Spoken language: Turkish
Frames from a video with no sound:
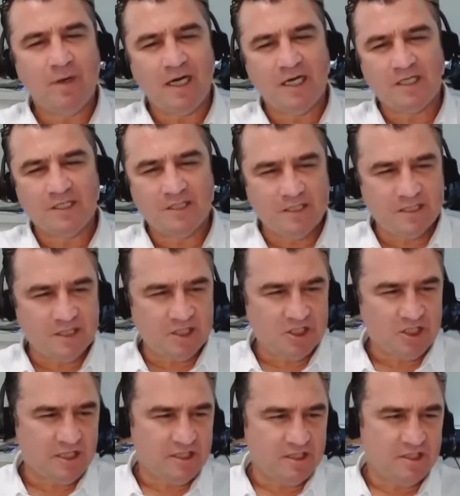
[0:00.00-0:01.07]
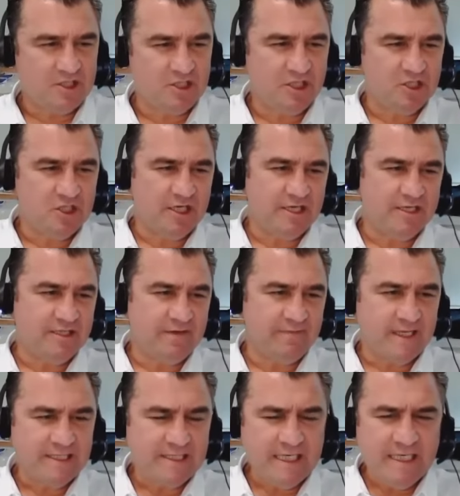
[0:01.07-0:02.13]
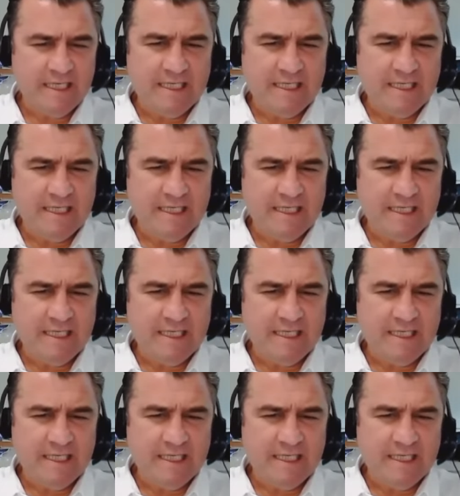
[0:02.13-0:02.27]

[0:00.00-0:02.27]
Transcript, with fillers: Bankacılık dışı işleri de var.